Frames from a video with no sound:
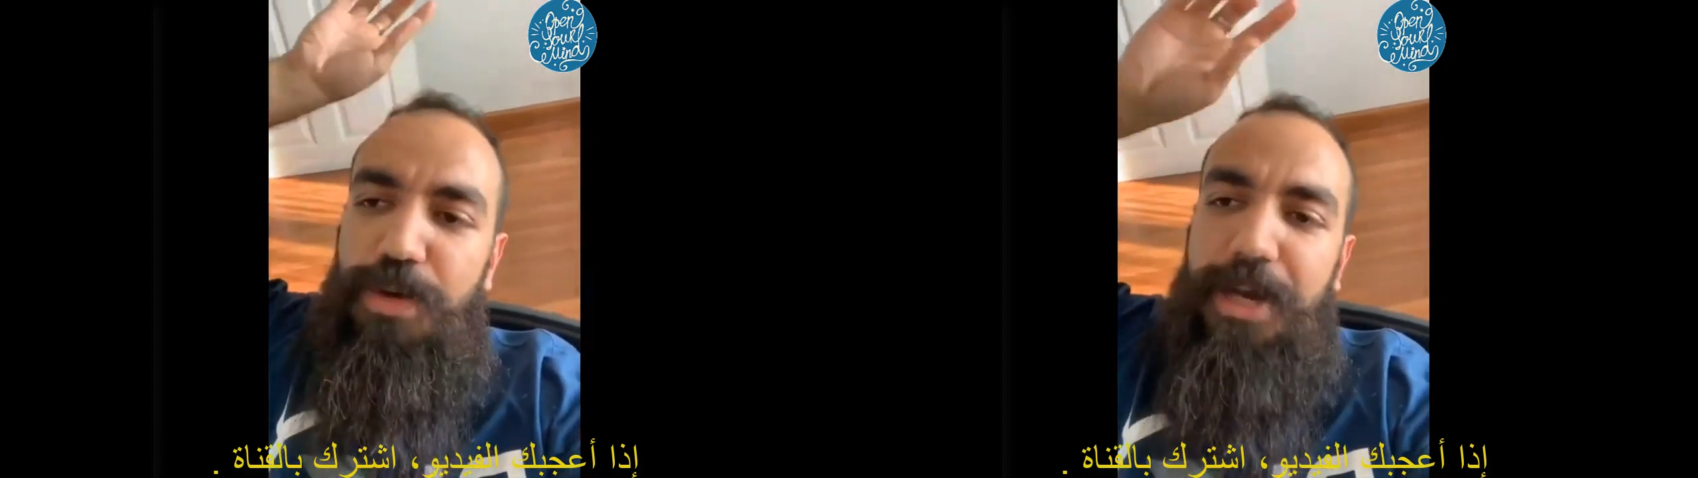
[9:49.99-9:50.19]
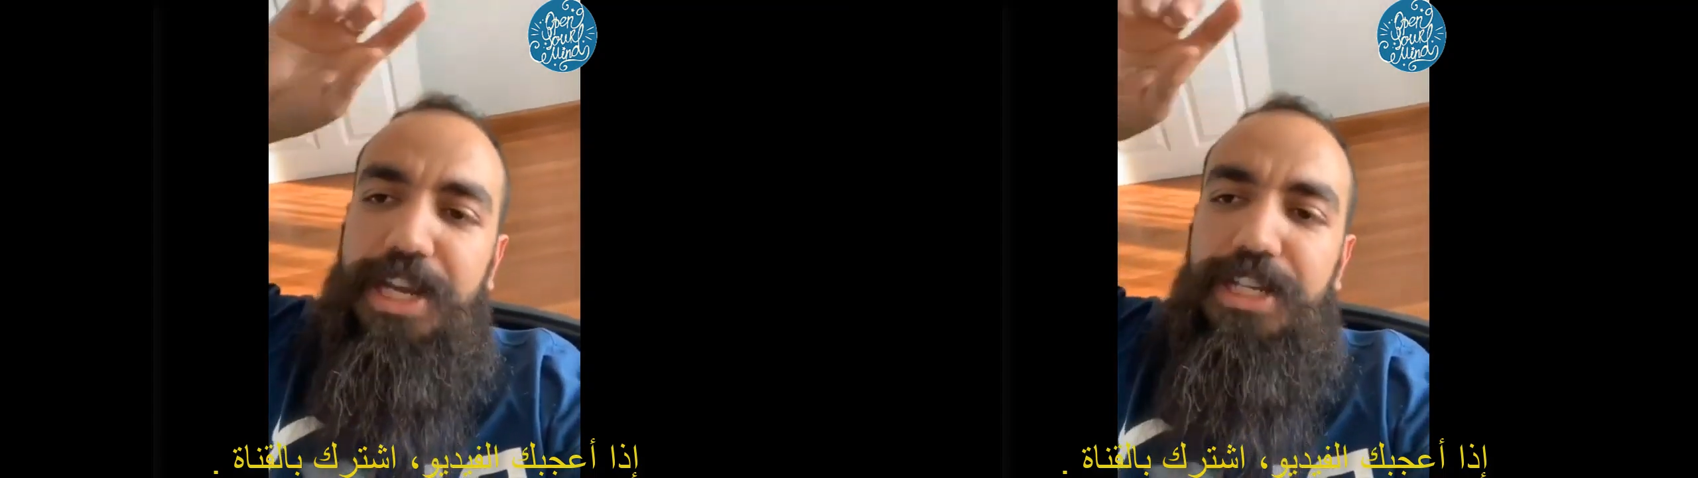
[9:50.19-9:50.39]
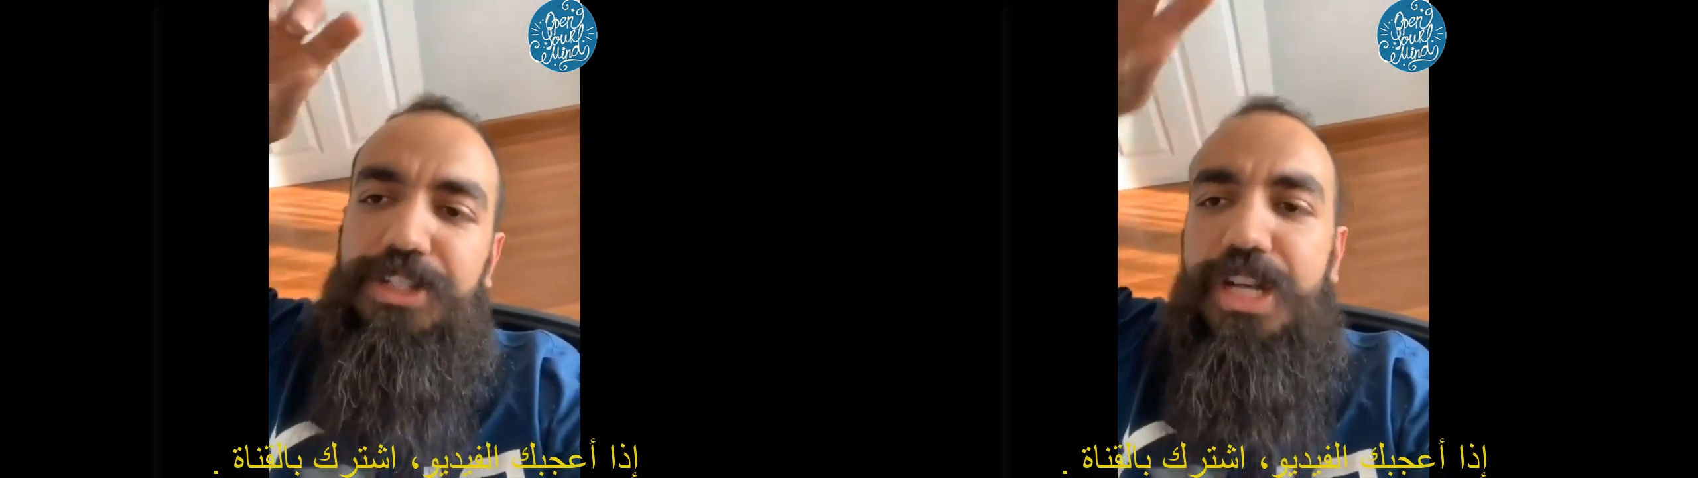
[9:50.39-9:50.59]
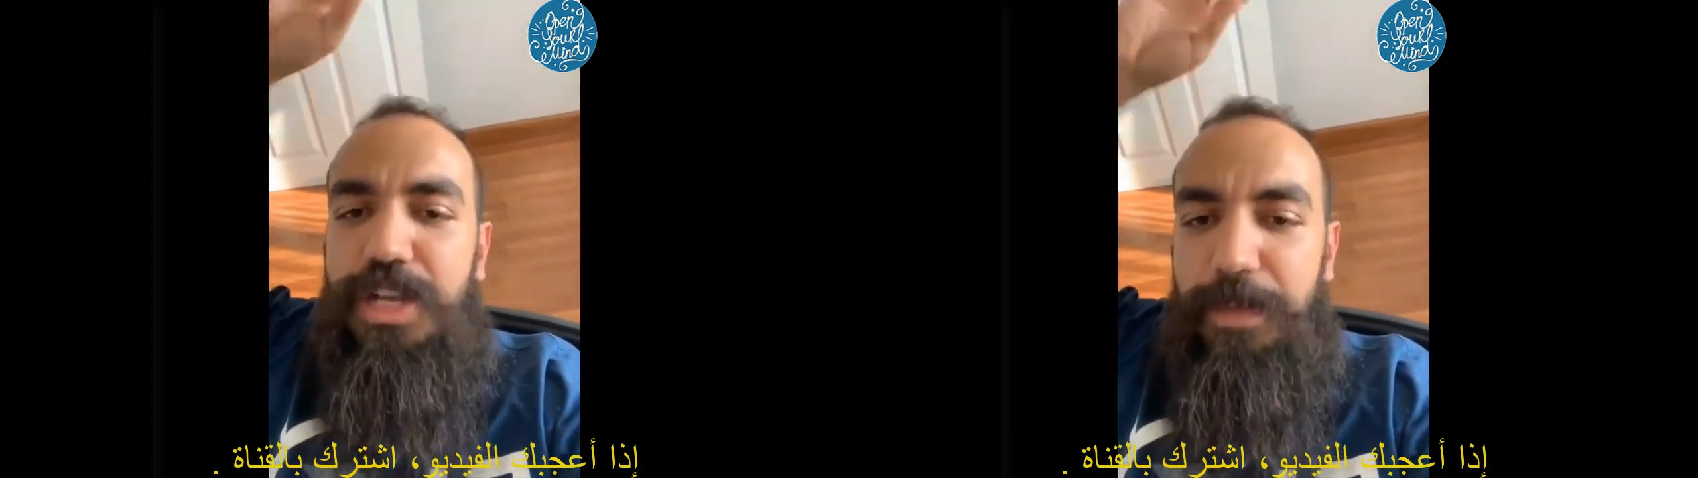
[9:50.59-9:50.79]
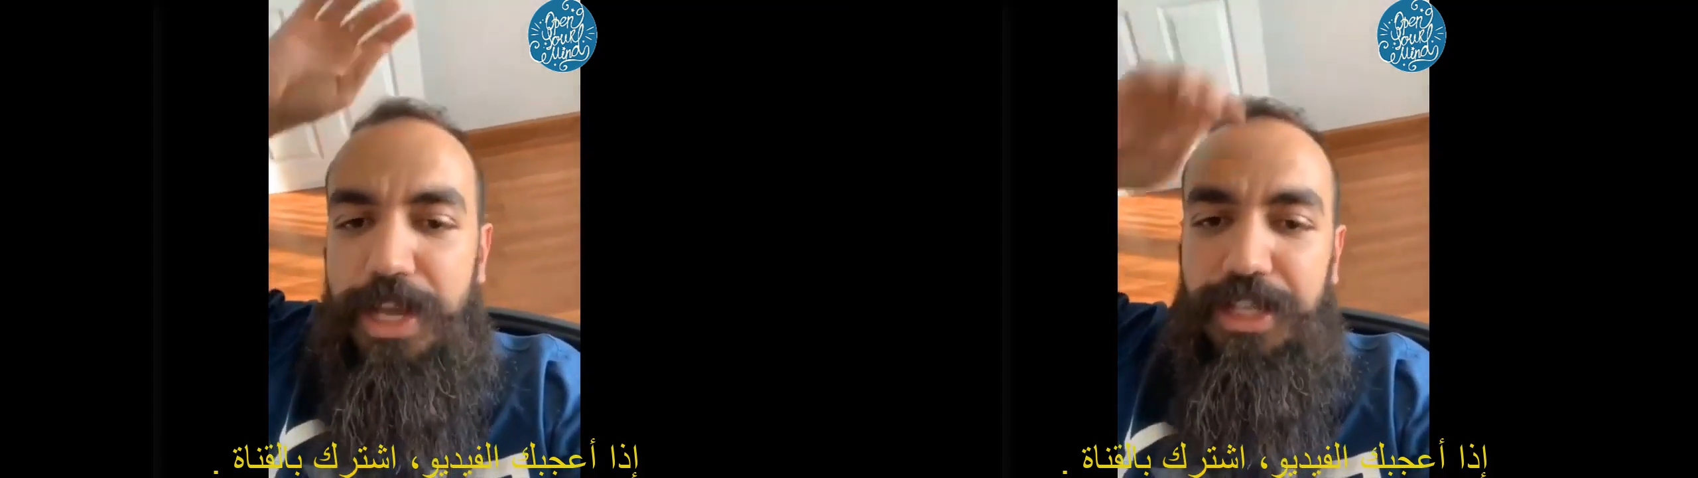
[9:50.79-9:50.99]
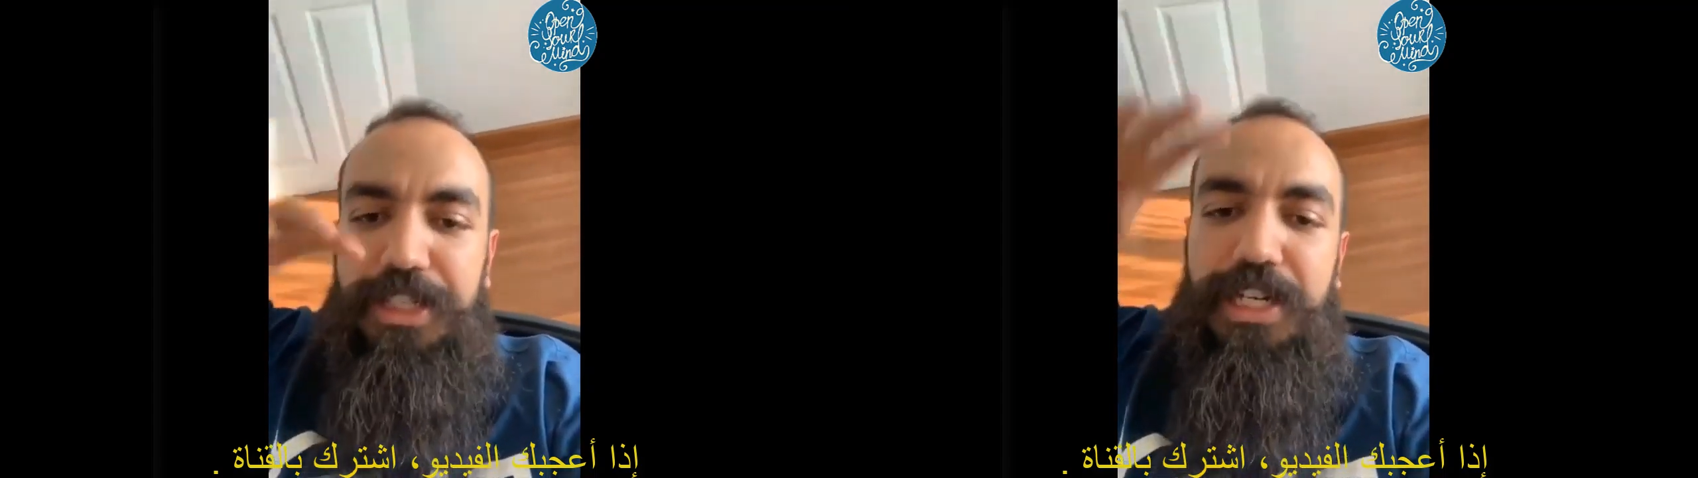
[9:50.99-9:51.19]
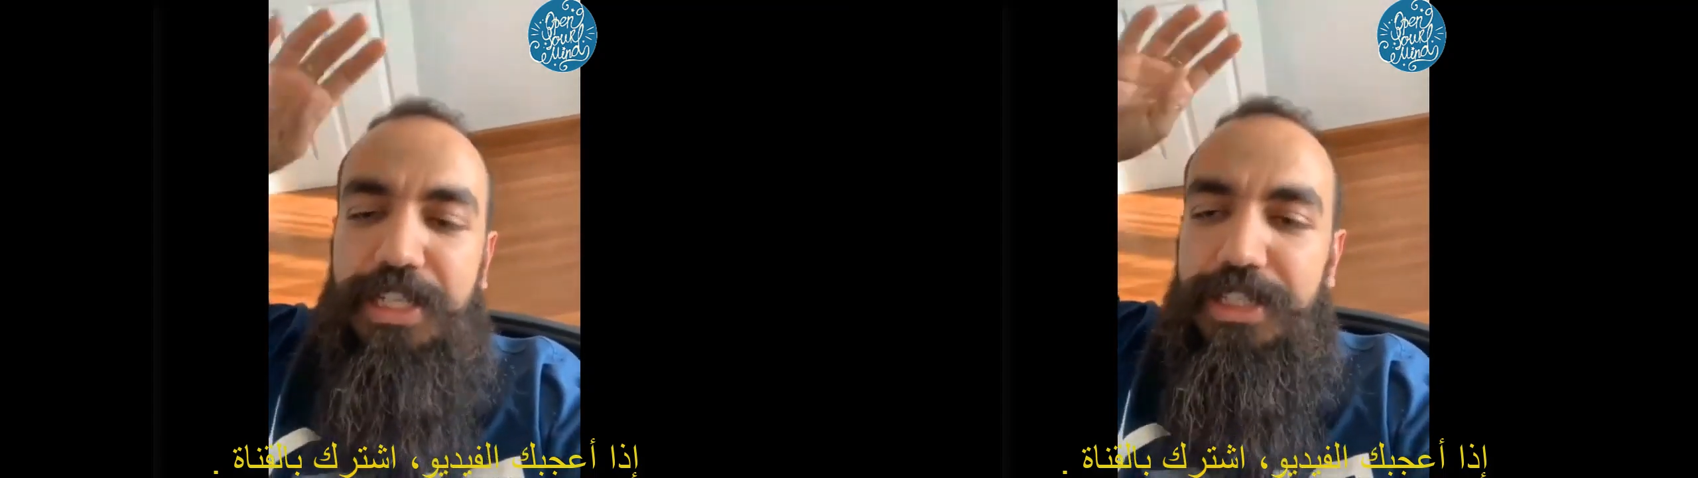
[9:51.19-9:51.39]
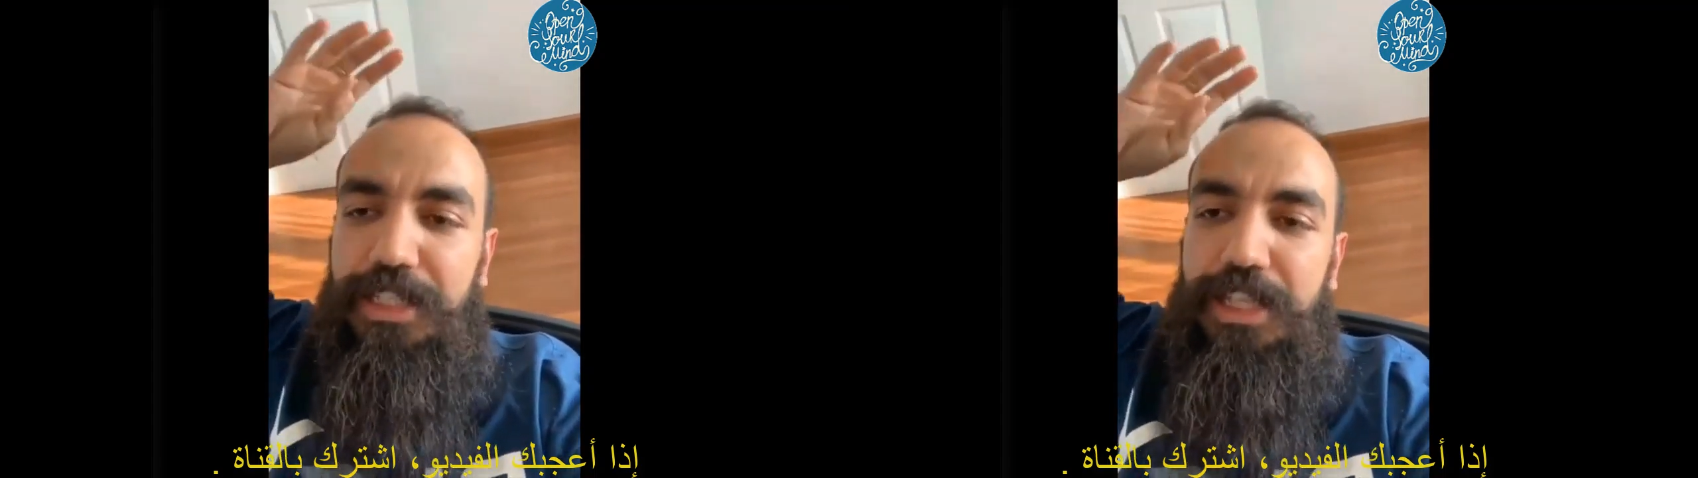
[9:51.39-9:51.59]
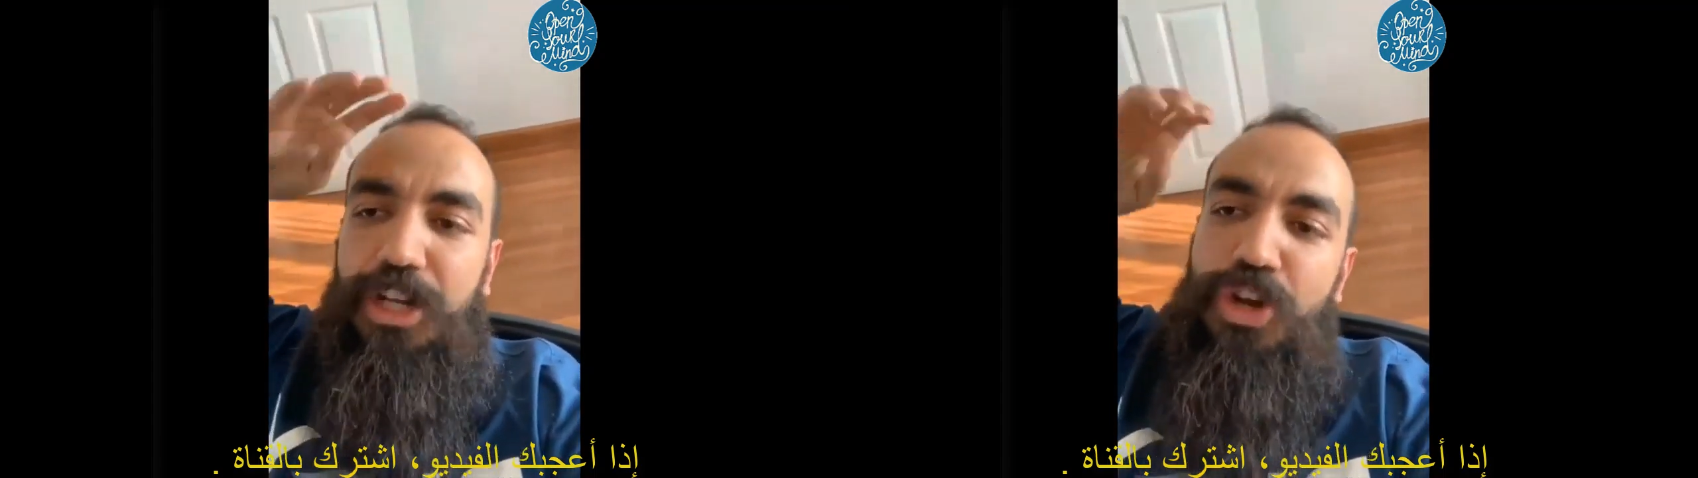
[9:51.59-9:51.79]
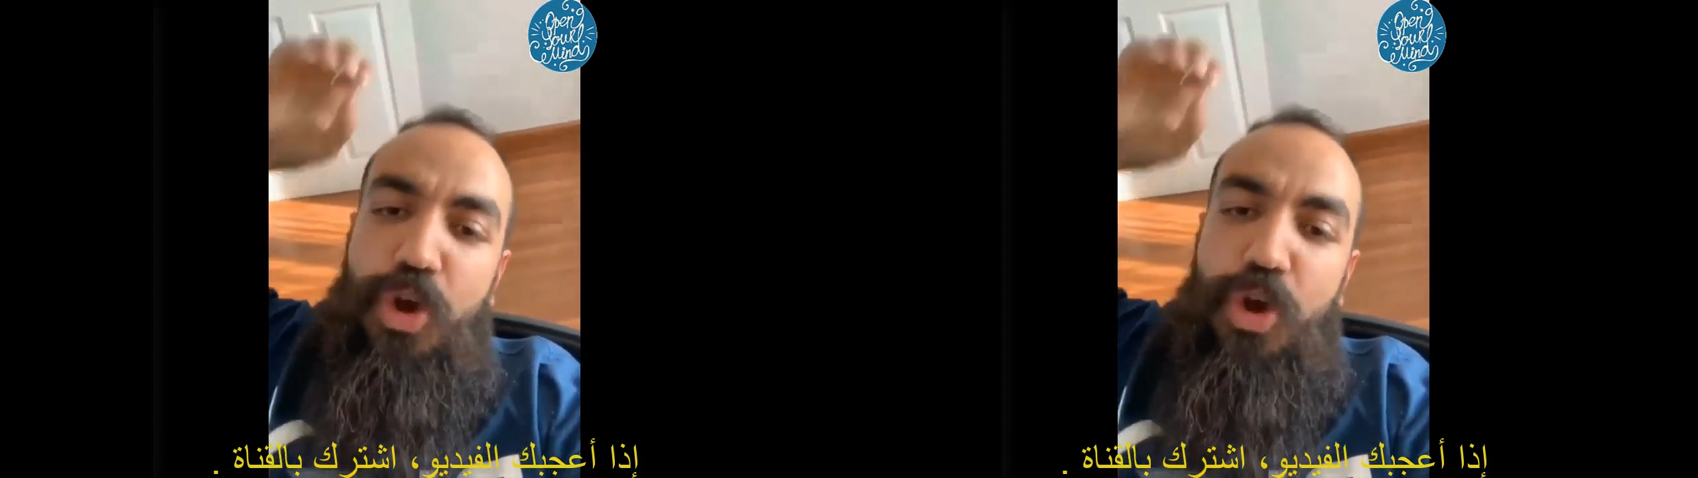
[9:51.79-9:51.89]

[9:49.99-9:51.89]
باقي كنتعلم دير لي 19